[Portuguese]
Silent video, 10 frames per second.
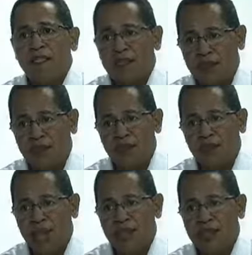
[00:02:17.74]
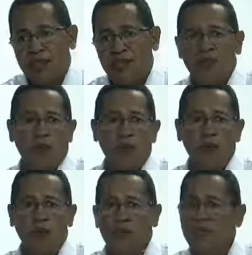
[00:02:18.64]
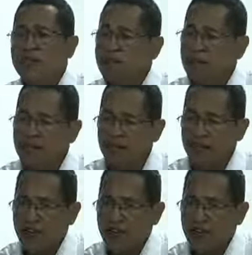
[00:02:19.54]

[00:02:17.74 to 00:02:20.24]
das dificuldades, ela disse, olha, o que você pretende